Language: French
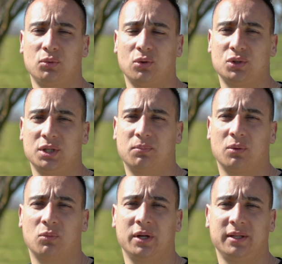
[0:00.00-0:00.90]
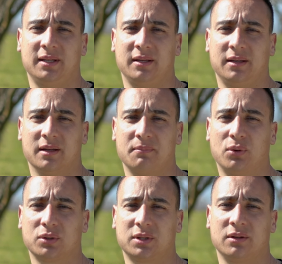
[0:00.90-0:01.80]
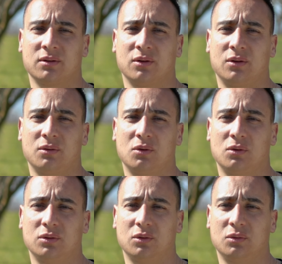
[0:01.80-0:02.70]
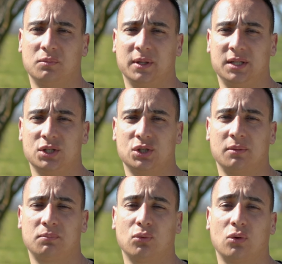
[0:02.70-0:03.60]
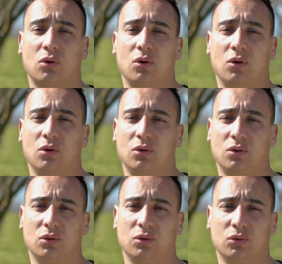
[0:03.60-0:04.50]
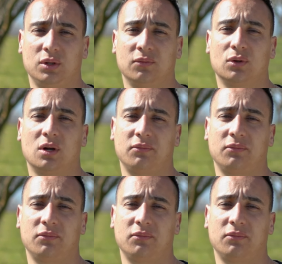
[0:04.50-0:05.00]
biologique pour moi était important euh, bah, déjà pour, euh, au niveau de